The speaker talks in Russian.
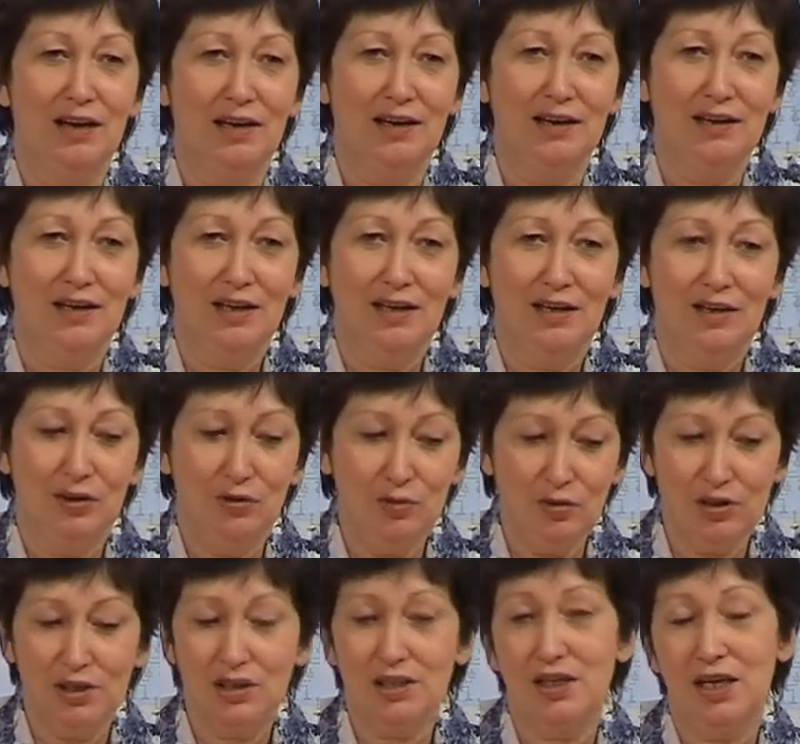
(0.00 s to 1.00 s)
А,
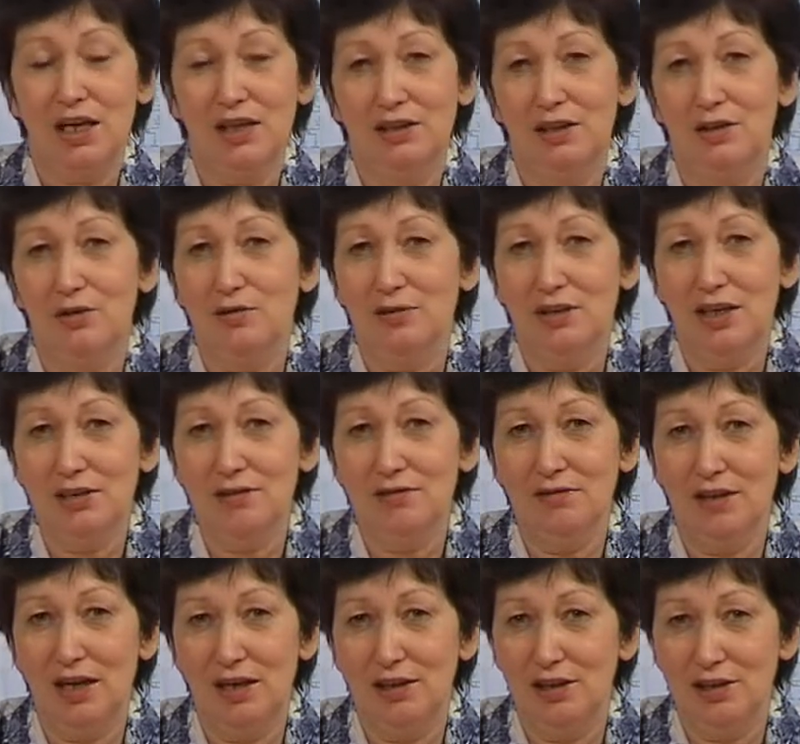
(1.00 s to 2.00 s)
ну и со стороны
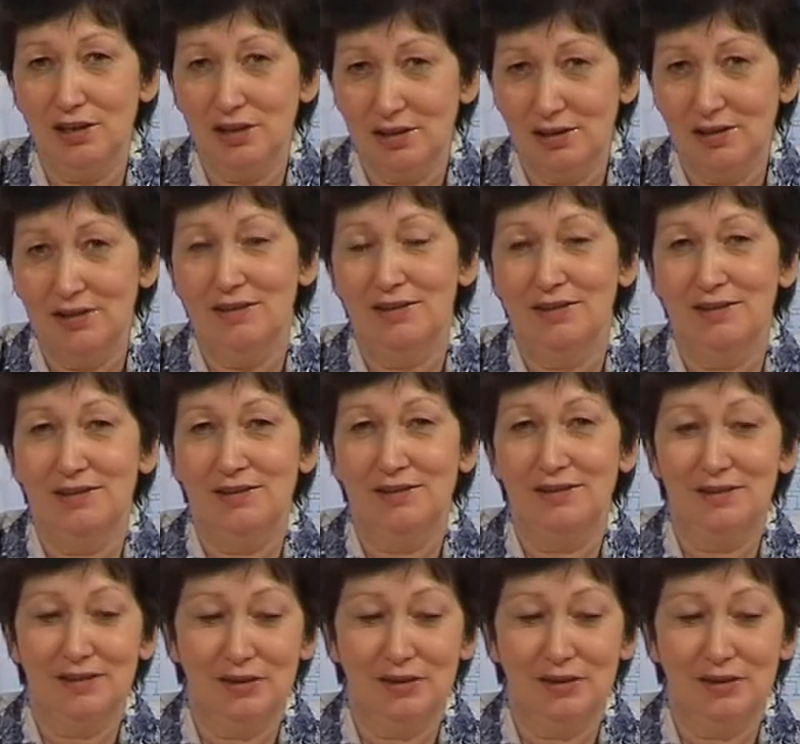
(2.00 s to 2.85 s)
государства, конечно,